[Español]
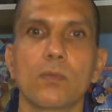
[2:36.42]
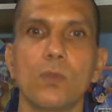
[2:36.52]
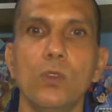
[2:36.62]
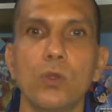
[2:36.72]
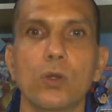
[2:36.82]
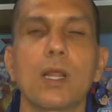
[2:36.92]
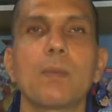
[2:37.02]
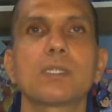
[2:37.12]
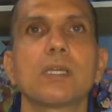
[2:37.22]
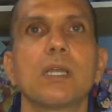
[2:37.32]
No nada
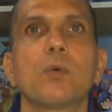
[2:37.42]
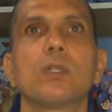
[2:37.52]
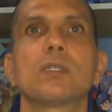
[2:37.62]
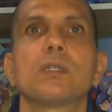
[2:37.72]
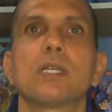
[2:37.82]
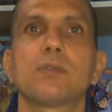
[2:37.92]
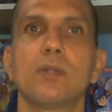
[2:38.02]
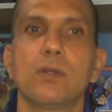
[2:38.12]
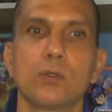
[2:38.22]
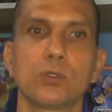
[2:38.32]
más queremos
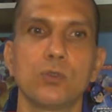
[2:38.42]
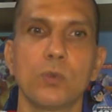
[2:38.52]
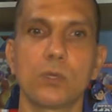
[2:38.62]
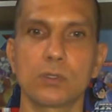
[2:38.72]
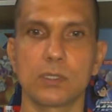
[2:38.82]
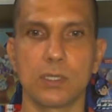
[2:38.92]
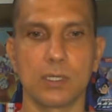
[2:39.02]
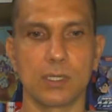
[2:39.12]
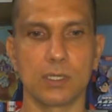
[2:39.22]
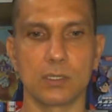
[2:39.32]
los números,
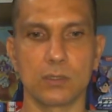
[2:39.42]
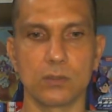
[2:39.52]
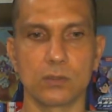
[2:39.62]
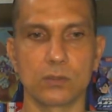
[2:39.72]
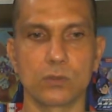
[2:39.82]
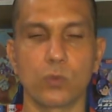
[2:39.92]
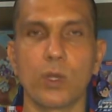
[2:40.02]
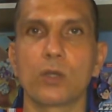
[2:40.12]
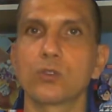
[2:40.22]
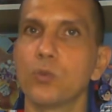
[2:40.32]
los
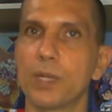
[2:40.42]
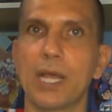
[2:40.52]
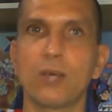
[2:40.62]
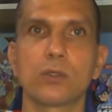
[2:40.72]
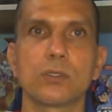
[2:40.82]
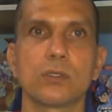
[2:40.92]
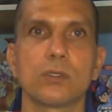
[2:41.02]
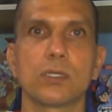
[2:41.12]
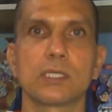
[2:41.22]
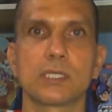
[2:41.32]
juegos numerados, los,
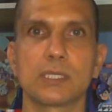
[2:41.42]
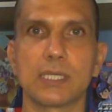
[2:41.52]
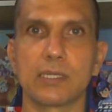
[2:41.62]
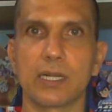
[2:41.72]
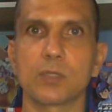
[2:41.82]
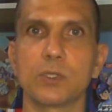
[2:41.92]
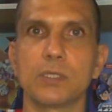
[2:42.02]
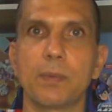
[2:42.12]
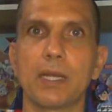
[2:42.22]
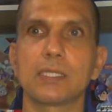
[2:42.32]
las entregas
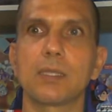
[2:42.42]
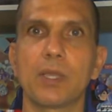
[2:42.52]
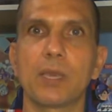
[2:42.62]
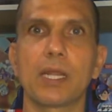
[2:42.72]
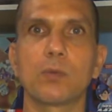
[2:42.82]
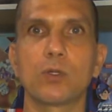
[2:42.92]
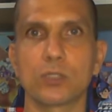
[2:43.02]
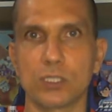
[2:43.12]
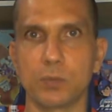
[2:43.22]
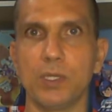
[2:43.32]
principales, también queremos
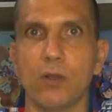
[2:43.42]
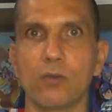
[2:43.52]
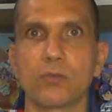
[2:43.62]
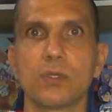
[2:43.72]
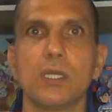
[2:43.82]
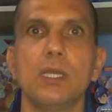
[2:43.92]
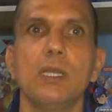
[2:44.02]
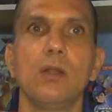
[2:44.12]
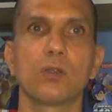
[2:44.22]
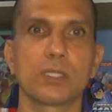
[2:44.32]
los spin-off,
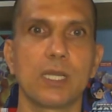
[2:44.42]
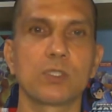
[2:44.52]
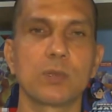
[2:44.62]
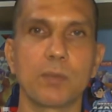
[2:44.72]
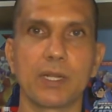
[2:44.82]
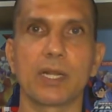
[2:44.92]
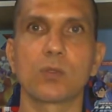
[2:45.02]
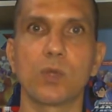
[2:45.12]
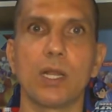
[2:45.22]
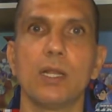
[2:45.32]
los queremos de manera
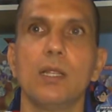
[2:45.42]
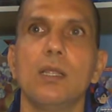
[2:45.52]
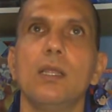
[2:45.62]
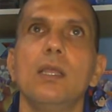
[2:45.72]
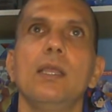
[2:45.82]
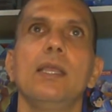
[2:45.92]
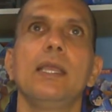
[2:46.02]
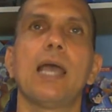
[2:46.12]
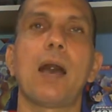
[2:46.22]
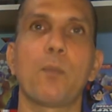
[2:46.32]
actual.
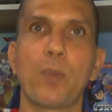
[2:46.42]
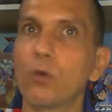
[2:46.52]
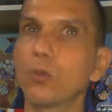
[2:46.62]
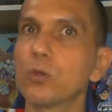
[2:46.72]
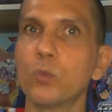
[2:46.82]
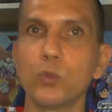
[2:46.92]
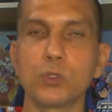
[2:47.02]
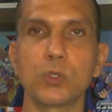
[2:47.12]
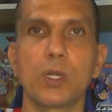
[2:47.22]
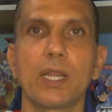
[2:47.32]
Eh, aplaudo
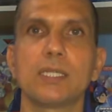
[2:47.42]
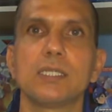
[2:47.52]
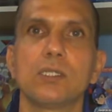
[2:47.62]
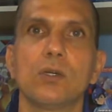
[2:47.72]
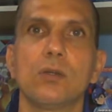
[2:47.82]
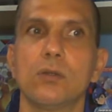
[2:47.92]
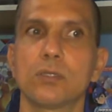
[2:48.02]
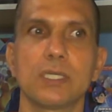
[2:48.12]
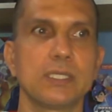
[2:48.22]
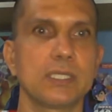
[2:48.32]
mucho la decisión, no
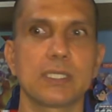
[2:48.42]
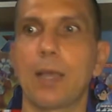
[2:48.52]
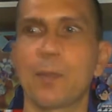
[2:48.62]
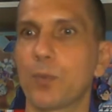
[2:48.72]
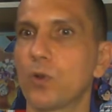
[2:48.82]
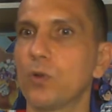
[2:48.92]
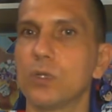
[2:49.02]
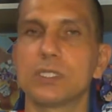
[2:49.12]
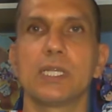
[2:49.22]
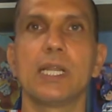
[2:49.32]
sé si es Capcom
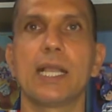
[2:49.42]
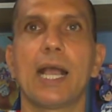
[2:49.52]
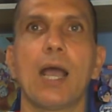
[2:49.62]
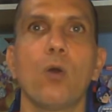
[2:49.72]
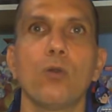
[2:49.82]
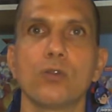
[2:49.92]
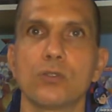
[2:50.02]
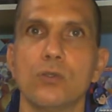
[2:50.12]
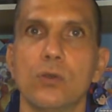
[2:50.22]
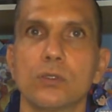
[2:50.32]
o SNK o
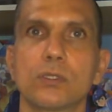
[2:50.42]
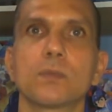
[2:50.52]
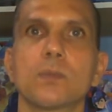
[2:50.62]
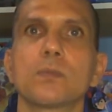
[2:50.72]
los dos,